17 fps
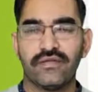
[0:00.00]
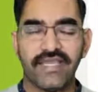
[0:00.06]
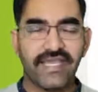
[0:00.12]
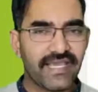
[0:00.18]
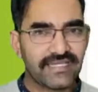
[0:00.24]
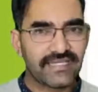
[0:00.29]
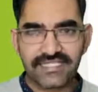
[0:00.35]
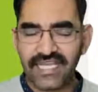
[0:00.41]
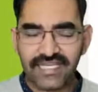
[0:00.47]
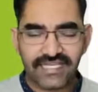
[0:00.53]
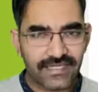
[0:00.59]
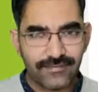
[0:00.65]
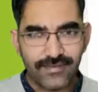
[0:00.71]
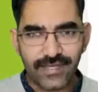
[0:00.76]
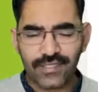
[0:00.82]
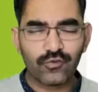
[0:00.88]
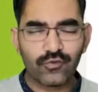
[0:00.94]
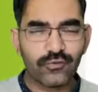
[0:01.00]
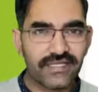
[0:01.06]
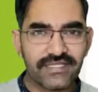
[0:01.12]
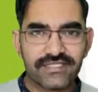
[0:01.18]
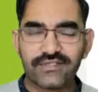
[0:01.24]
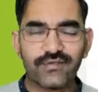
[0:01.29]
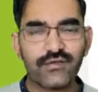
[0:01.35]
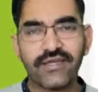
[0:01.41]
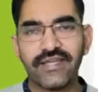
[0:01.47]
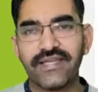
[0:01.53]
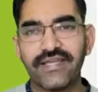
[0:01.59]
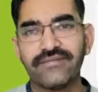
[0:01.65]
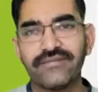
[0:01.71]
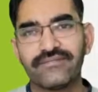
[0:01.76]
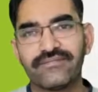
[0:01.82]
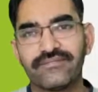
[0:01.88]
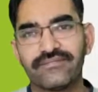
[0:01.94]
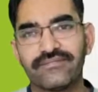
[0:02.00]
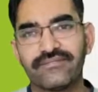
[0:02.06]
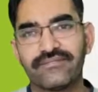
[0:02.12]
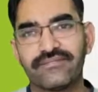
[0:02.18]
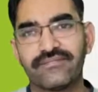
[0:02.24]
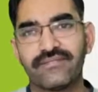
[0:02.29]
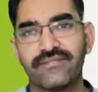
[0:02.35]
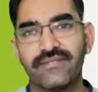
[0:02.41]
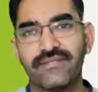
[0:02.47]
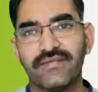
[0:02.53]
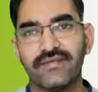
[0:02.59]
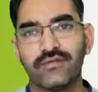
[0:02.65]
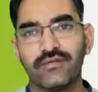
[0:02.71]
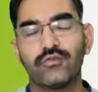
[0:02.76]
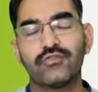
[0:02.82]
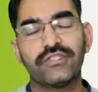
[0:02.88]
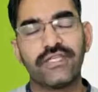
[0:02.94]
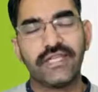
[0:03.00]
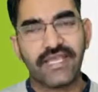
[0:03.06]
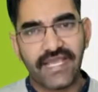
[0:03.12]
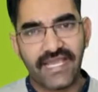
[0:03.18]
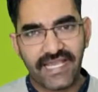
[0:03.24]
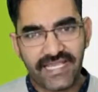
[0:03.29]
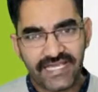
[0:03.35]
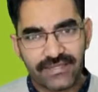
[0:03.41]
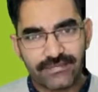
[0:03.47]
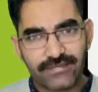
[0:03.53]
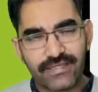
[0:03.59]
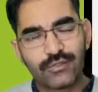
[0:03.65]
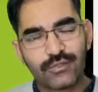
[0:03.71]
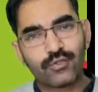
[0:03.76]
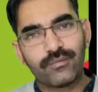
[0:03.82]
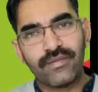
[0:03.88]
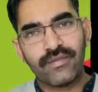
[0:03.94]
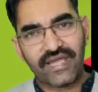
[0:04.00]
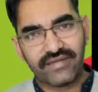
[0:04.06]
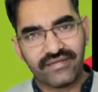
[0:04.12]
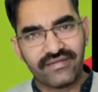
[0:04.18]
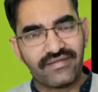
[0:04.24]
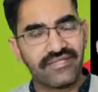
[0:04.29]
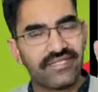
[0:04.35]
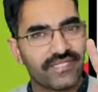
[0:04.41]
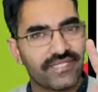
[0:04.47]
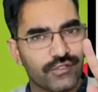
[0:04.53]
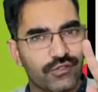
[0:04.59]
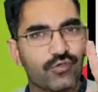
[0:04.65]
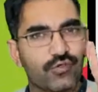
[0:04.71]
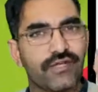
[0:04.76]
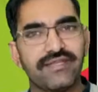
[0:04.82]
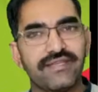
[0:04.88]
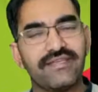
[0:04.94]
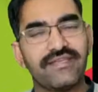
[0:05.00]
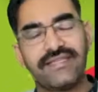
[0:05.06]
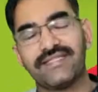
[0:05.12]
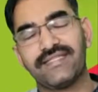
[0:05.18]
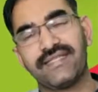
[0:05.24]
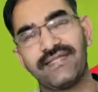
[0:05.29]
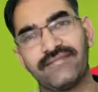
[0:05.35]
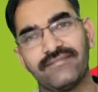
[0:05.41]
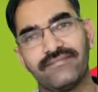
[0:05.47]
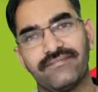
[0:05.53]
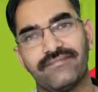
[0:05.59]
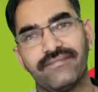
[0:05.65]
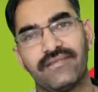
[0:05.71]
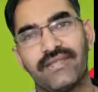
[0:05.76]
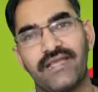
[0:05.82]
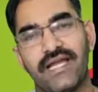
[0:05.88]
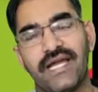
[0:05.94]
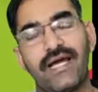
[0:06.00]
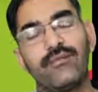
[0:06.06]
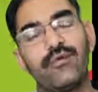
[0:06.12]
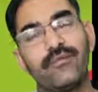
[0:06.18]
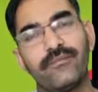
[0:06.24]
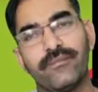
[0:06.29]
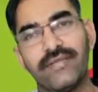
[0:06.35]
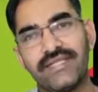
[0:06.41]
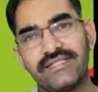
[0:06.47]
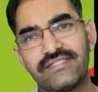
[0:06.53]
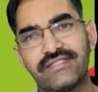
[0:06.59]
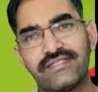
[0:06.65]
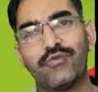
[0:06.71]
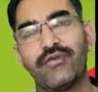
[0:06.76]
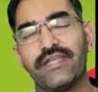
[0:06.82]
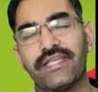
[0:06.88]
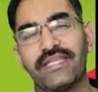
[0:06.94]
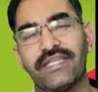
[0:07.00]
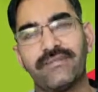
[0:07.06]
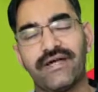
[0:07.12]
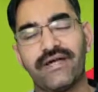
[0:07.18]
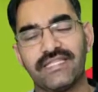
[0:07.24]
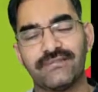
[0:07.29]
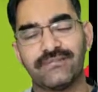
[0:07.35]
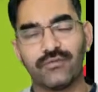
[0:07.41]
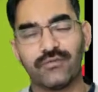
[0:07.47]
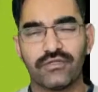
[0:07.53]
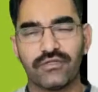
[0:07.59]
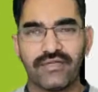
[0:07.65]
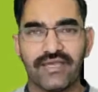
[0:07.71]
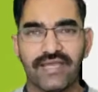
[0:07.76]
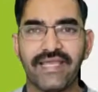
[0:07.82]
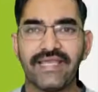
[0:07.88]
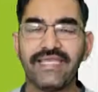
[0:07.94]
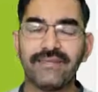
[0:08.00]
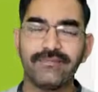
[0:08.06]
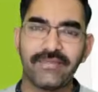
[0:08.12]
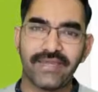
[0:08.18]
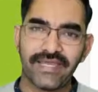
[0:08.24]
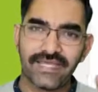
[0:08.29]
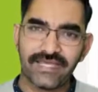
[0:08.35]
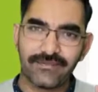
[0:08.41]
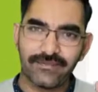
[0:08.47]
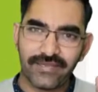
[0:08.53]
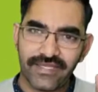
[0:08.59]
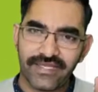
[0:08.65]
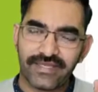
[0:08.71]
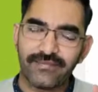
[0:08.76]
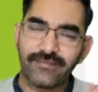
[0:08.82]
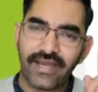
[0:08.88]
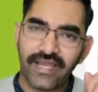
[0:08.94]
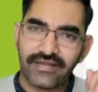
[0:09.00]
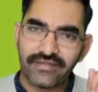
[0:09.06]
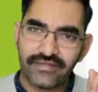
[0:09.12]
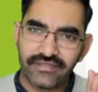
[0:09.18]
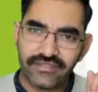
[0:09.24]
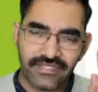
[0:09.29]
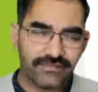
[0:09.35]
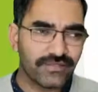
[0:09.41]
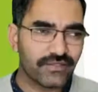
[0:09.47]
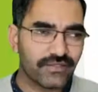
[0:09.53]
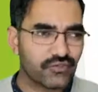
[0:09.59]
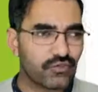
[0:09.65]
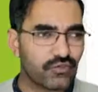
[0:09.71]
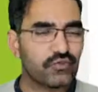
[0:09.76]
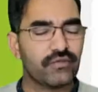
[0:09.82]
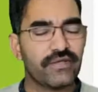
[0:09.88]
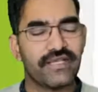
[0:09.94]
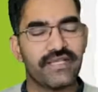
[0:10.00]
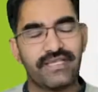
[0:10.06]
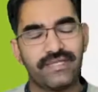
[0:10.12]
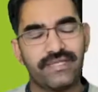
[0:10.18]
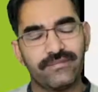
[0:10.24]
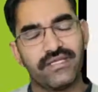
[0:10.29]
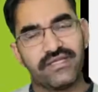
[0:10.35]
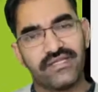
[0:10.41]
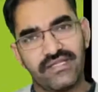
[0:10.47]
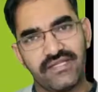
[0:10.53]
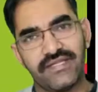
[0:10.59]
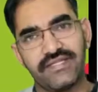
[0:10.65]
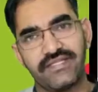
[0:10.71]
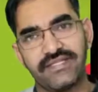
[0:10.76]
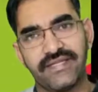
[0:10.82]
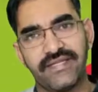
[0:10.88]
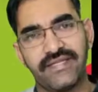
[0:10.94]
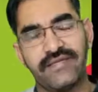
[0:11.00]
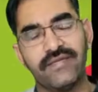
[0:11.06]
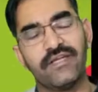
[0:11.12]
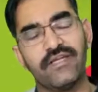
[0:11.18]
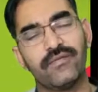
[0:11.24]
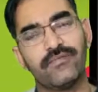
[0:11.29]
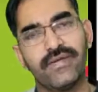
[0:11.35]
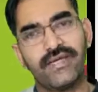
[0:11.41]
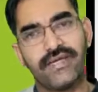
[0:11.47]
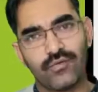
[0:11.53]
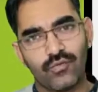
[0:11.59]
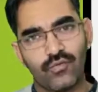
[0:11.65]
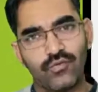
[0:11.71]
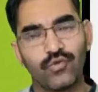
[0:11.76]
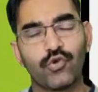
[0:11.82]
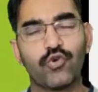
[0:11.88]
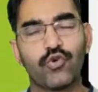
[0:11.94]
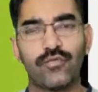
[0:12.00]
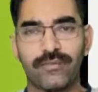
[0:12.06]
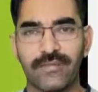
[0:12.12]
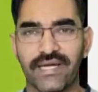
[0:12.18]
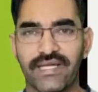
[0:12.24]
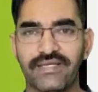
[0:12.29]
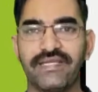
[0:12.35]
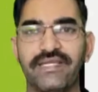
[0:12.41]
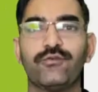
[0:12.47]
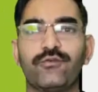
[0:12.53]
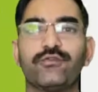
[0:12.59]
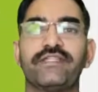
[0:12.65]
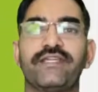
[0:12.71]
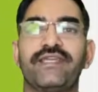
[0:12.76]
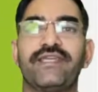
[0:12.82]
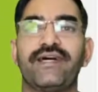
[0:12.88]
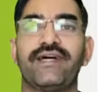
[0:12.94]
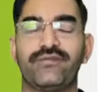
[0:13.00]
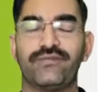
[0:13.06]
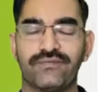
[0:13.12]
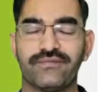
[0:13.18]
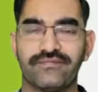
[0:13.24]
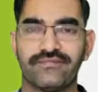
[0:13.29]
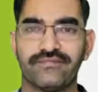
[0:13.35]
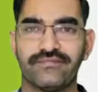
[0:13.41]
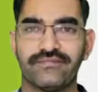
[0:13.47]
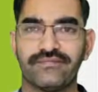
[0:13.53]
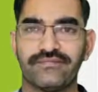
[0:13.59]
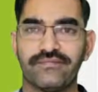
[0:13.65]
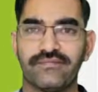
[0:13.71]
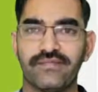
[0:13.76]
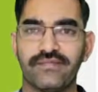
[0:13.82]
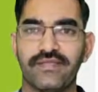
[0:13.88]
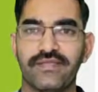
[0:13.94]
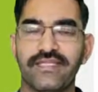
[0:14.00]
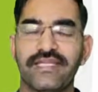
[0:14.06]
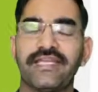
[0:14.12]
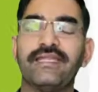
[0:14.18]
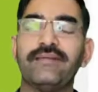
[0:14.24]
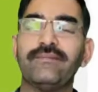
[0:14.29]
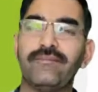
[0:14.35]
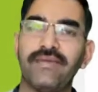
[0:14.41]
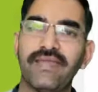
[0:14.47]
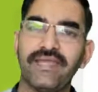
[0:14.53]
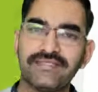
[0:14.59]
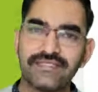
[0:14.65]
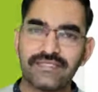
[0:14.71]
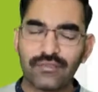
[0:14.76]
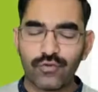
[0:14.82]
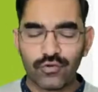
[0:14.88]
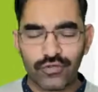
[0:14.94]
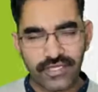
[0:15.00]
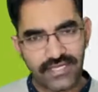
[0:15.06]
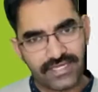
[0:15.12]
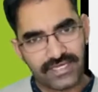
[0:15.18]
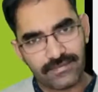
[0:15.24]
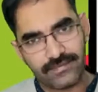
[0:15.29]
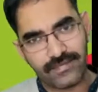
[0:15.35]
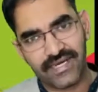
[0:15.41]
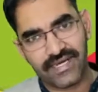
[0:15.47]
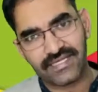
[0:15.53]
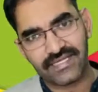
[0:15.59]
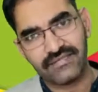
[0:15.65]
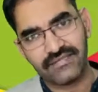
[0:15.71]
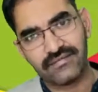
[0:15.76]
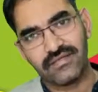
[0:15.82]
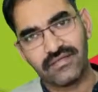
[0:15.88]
एक साल के बाद वो मेजर हो गया उसने एग्रीमेंट तो माइनॉरिटी के दौरान किया था ना अब वो मेजर होने के बाद बोल रहा है कि मैंने मेरे माइनॉरिटी में जो जो एग्रीमेंट किए थे मैं उनको मानने को तैयार हूं यानी मेजर होने के बाद